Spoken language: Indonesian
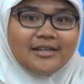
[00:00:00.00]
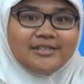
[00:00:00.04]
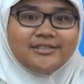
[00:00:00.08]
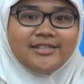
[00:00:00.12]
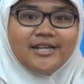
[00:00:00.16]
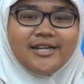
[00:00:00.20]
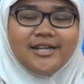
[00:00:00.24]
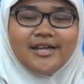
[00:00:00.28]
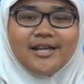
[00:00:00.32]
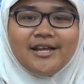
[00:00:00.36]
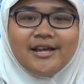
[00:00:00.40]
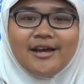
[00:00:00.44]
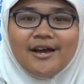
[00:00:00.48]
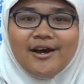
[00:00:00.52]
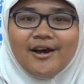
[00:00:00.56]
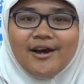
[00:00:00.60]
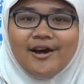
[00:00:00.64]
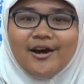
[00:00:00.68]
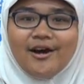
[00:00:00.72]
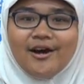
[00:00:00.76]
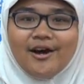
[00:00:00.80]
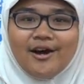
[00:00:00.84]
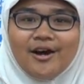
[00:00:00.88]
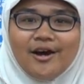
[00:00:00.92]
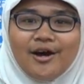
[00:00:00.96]
jadi
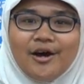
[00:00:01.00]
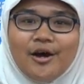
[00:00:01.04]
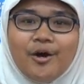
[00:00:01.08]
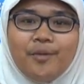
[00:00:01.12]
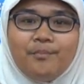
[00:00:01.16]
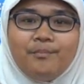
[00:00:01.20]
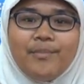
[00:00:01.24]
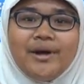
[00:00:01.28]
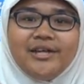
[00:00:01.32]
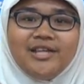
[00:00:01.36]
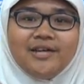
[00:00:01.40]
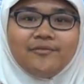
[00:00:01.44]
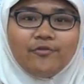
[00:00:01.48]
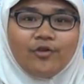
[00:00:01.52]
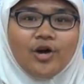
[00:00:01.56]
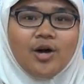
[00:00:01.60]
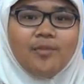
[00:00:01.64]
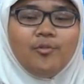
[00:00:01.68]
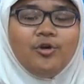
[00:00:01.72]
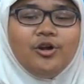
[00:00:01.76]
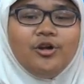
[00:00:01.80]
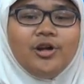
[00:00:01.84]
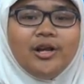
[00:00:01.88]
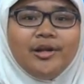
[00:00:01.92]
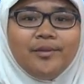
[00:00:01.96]
uh, banyak
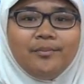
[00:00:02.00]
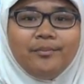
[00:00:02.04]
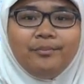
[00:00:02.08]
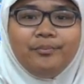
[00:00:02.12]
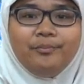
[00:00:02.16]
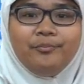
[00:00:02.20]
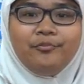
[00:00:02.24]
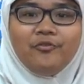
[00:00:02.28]
vocabulary